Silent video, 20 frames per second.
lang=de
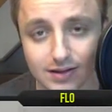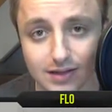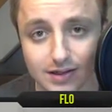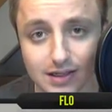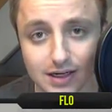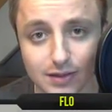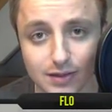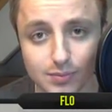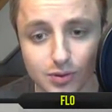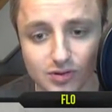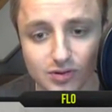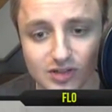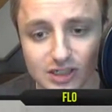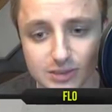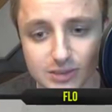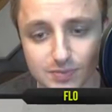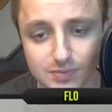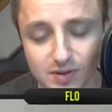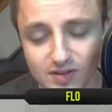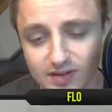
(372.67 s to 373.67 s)
Eine kleine
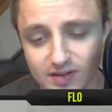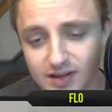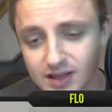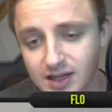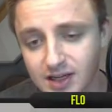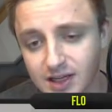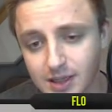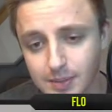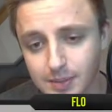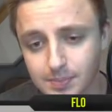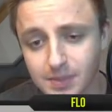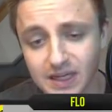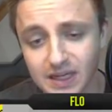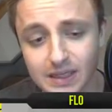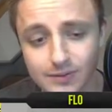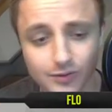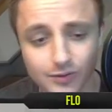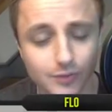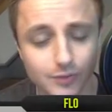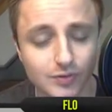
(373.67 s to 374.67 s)
Puzzle-SPC mit
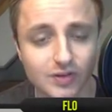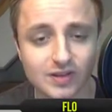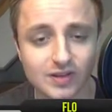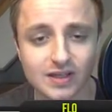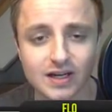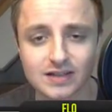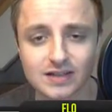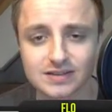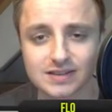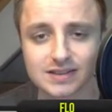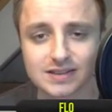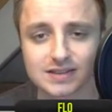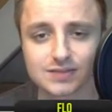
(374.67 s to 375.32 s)
einem 50k-Set,